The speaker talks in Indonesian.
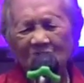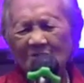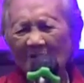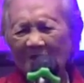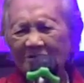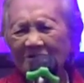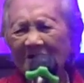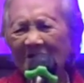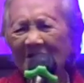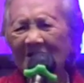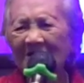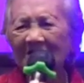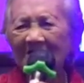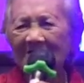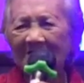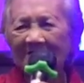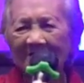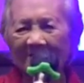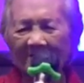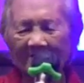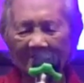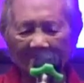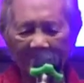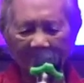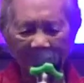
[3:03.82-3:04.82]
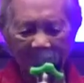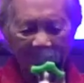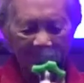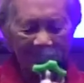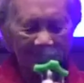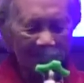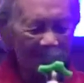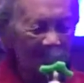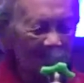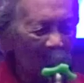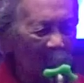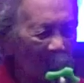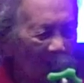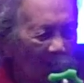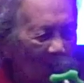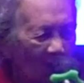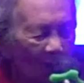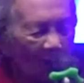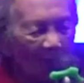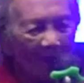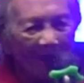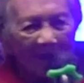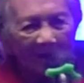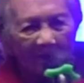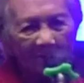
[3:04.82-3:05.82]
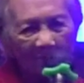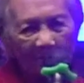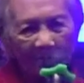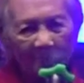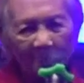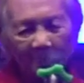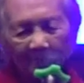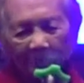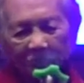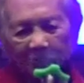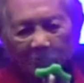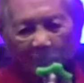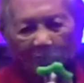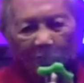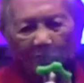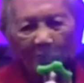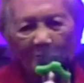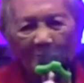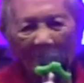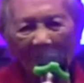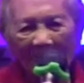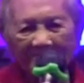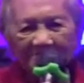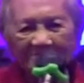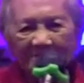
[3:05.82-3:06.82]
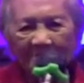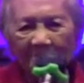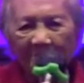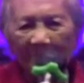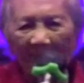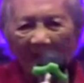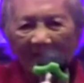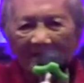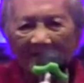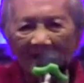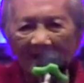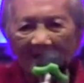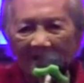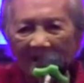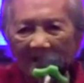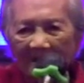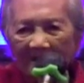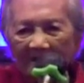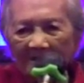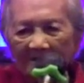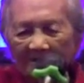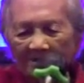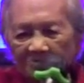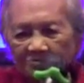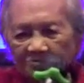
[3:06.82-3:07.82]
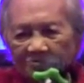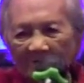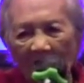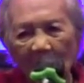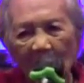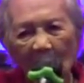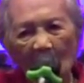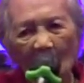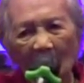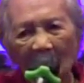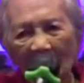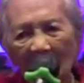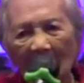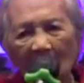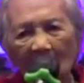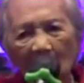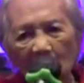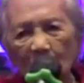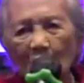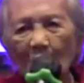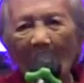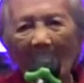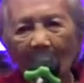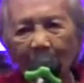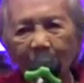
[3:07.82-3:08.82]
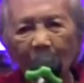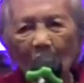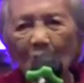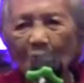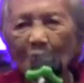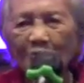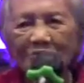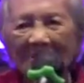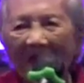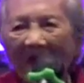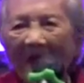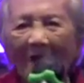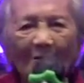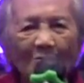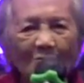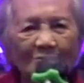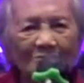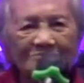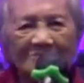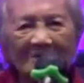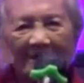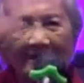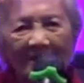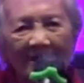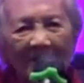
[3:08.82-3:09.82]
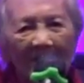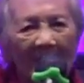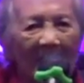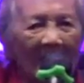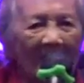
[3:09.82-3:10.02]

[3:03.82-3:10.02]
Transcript: Jadi, wal dulu masih pelayanan. Saya mungkin 20 tahun saya